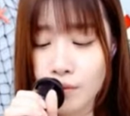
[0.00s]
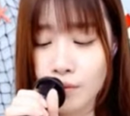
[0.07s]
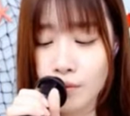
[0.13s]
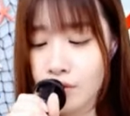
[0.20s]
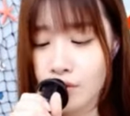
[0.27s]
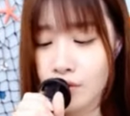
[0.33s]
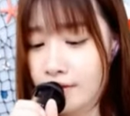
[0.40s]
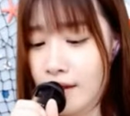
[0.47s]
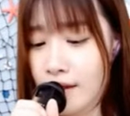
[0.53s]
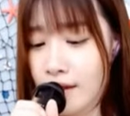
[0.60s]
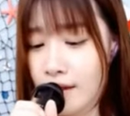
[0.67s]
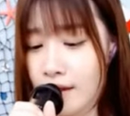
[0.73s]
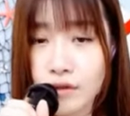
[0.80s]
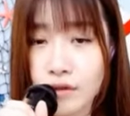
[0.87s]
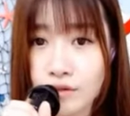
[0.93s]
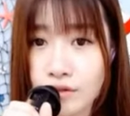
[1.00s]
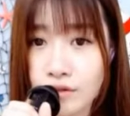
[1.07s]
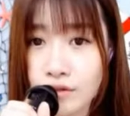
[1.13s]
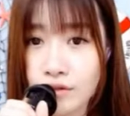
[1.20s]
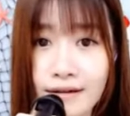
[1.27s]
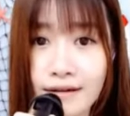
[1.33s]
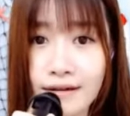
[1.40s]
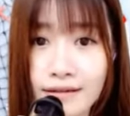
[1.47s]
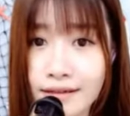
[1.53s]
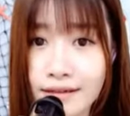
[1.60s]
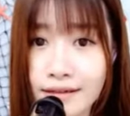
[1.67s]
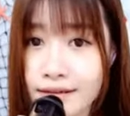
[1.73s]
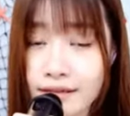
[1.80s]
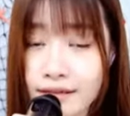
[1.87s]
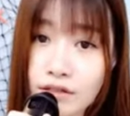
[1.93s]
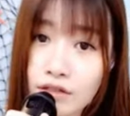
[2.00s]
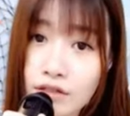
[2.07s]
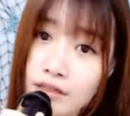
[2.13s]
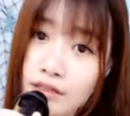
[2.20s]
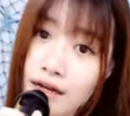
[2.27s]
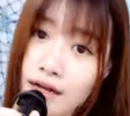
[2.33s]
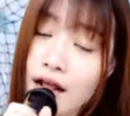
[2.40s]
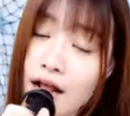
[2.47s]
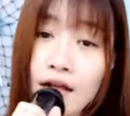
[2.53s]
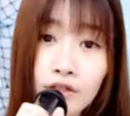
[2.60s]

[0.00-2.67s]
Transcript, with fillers: 伪装，消是强忍的伤。